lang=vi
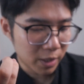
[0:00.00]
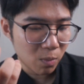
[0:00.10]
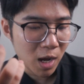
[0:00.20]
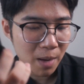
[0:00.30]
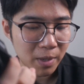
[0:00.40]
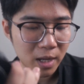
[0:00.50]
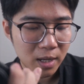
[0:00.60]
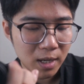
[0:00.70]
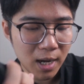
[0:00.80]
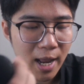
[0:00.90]
trong hộp á
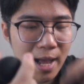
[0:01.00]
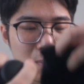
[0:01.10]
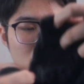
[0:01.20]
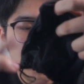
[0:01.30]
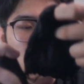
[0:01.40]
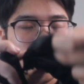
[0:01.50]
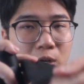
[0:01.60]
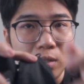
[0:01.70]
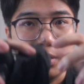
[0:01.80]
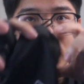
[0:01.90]
là một cái túi đựng